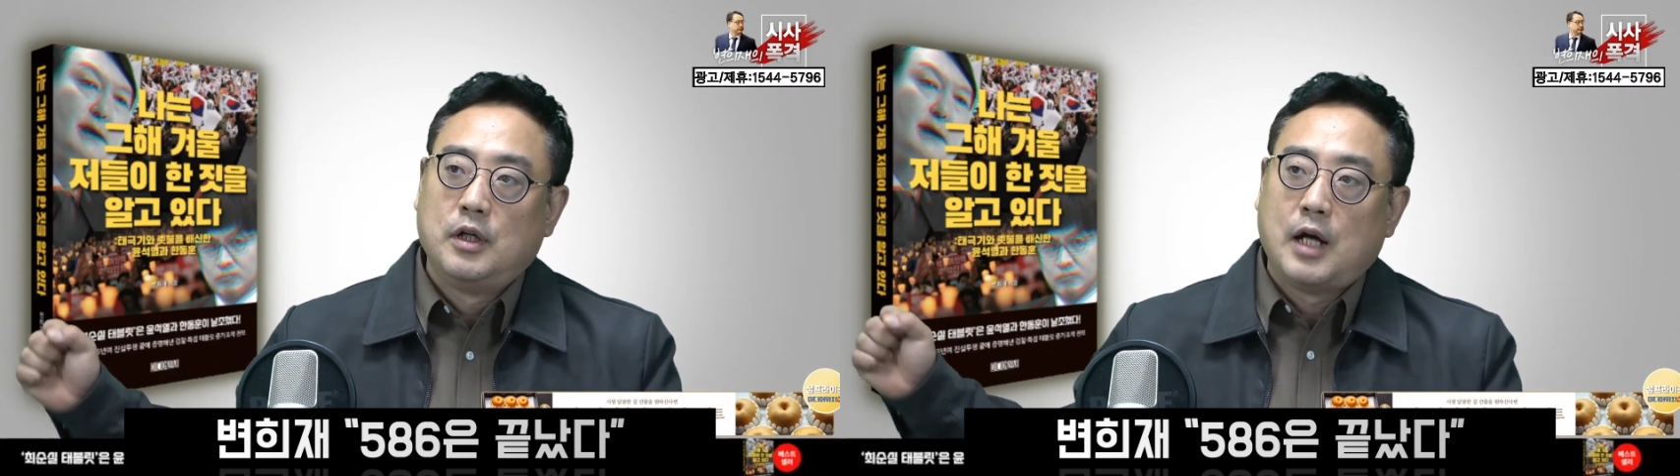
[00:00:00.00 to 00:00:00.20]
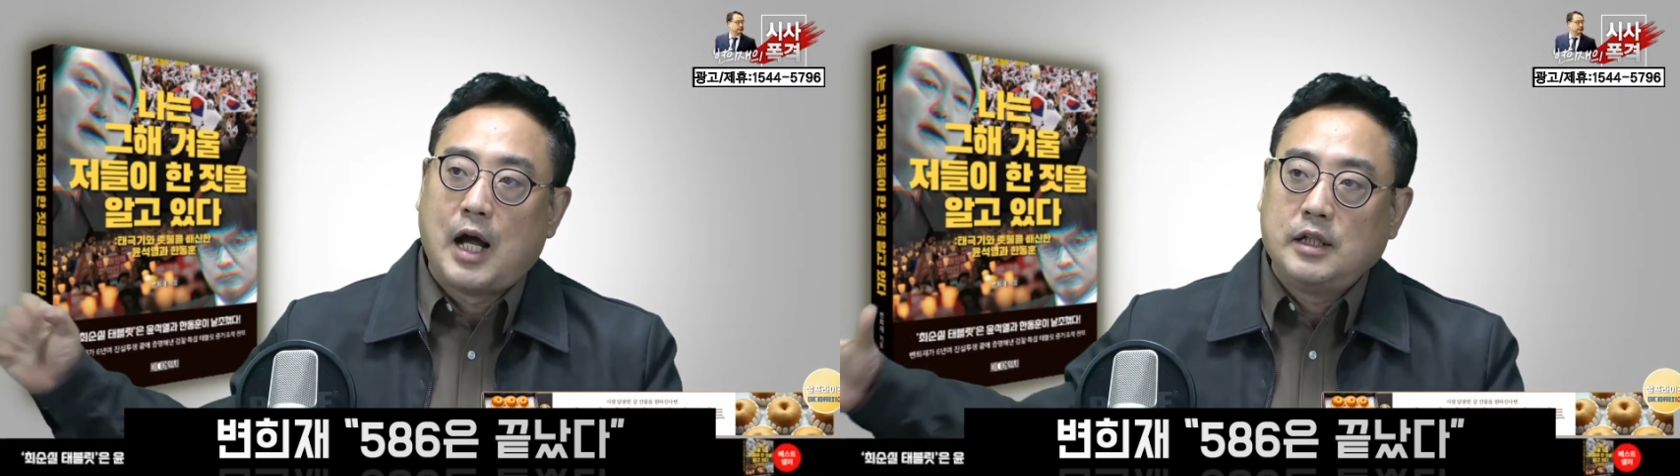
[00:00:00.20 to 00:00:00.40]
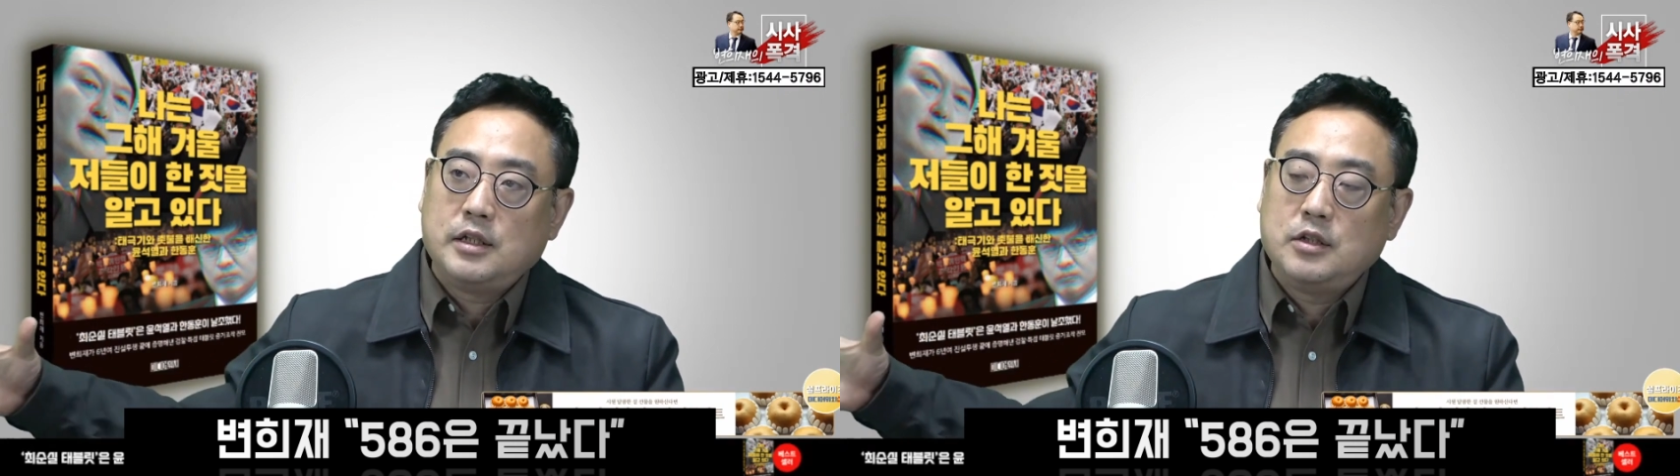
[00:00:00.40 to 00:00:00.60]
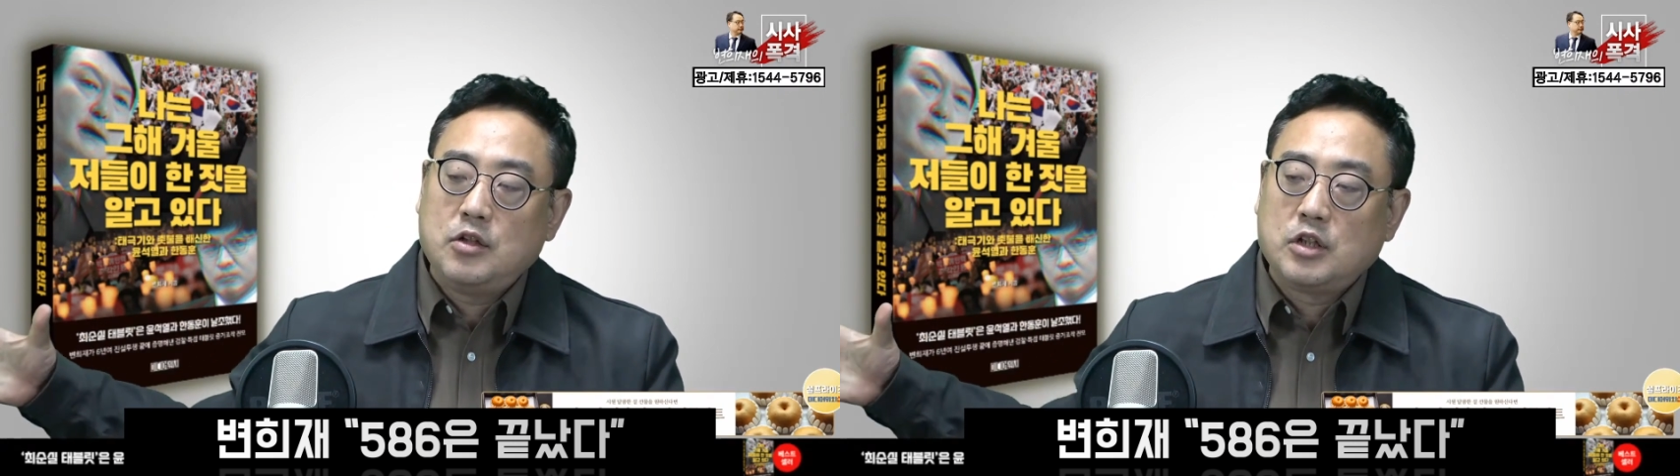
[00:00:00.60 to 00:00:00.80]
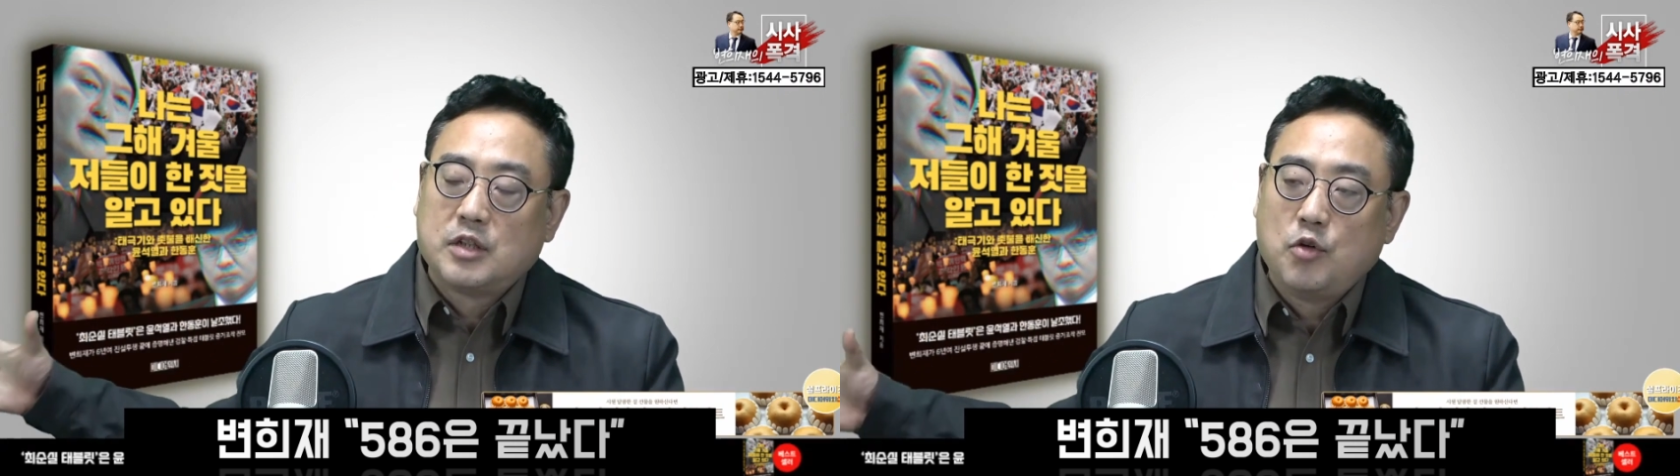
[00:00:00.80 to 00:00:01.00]

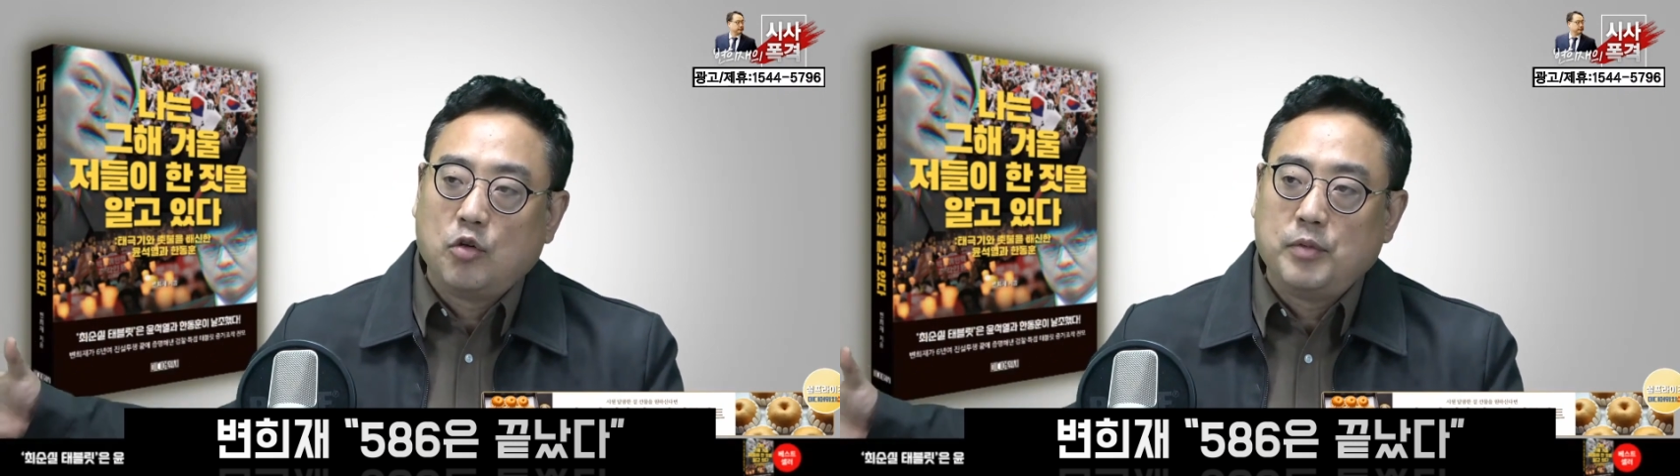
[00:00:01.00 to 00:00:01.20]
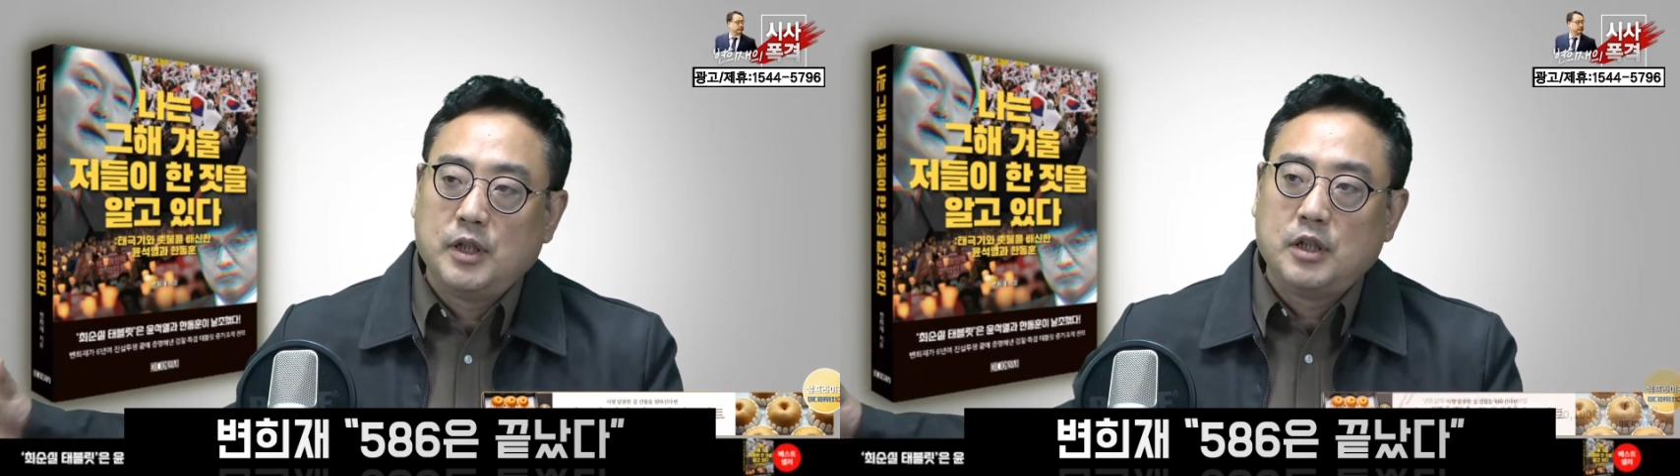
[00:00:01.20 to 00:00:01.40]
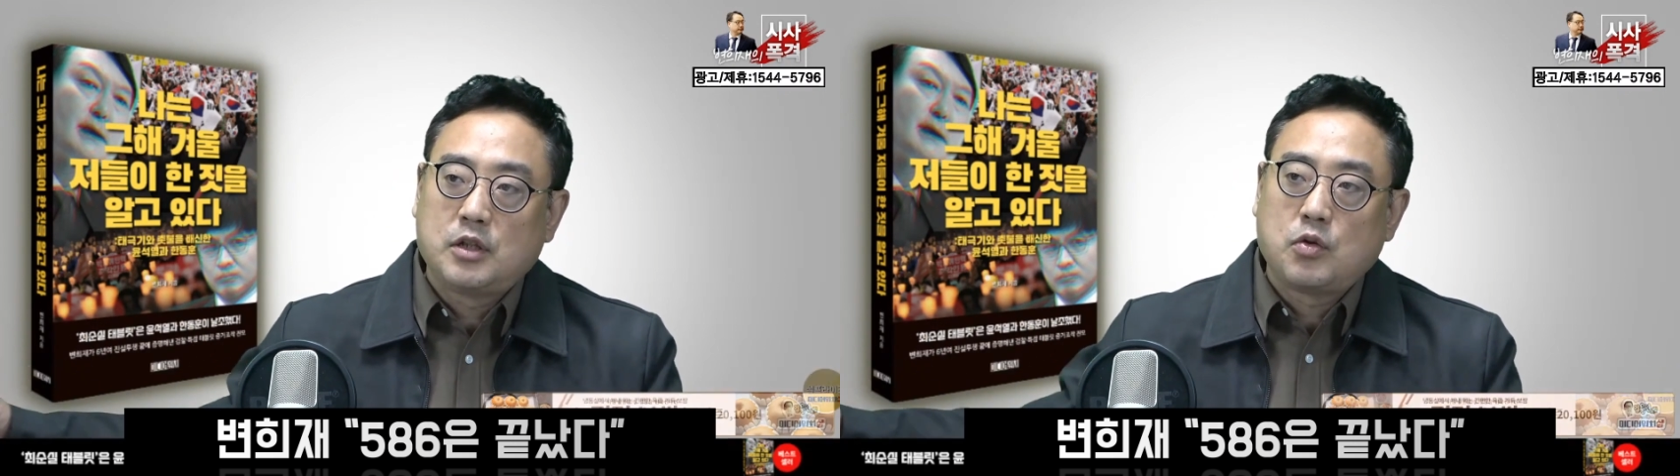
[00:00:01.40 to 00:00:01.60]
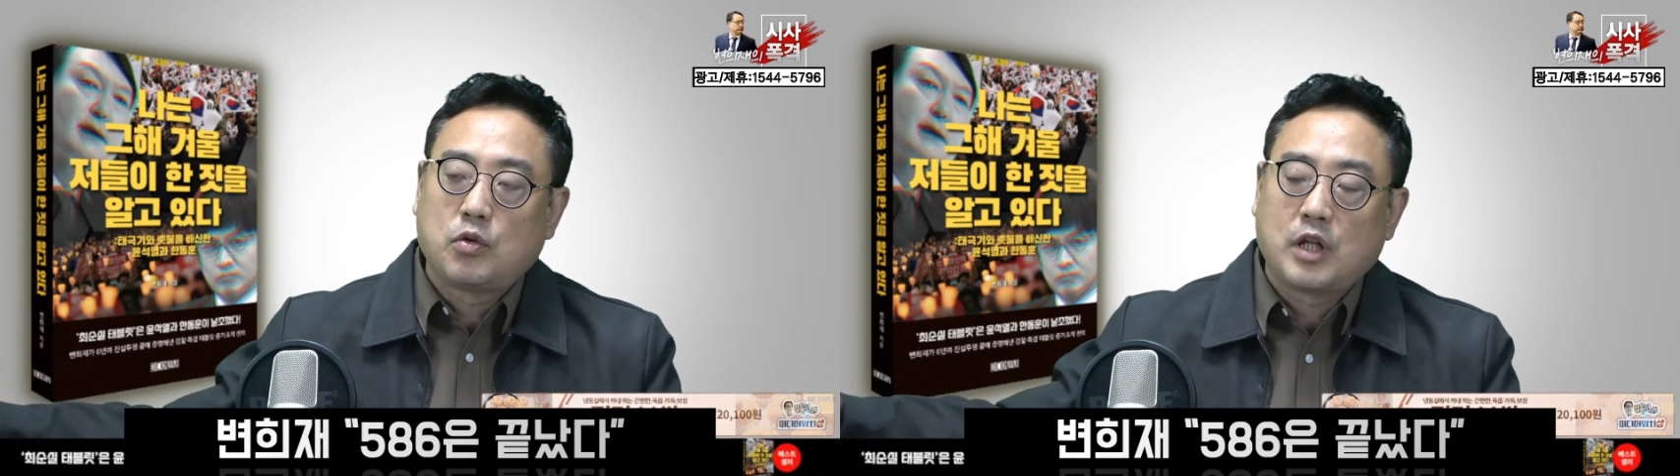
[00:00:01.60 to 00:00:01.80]
안진걸 김영민 이쪽